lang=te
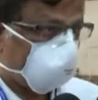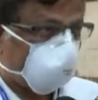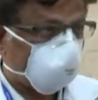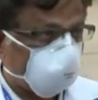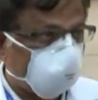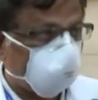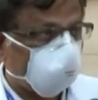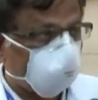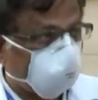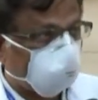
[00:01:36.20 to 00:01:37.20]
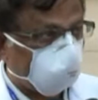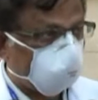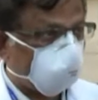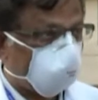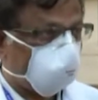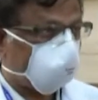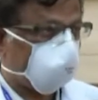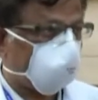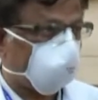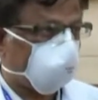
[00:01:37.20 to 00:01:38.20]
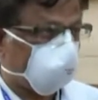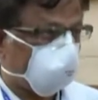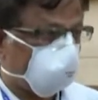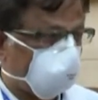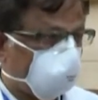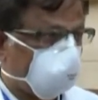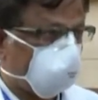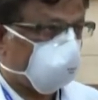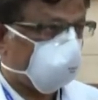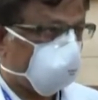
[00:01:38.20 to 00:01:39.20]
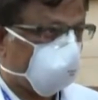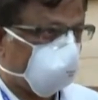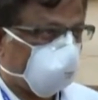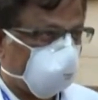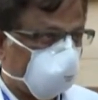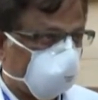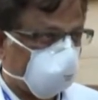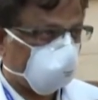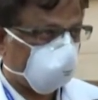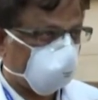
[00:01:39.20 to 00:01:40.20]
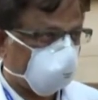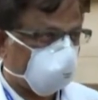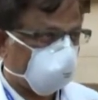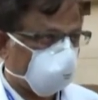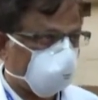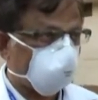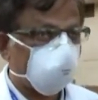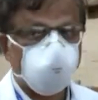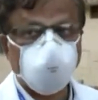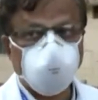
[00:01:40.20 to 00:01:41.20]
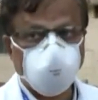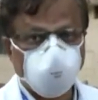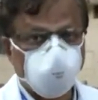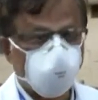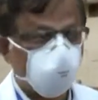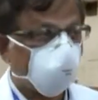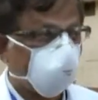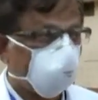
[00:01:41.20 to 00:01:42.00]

అలా ఉంది అని చెప్పి లేదు అనుకొని అలా ఉండకూడదు మీరు కూడా ప్రజలకు అందరూ కరెక్ట్గా సలహాలు ఇవ్వాలి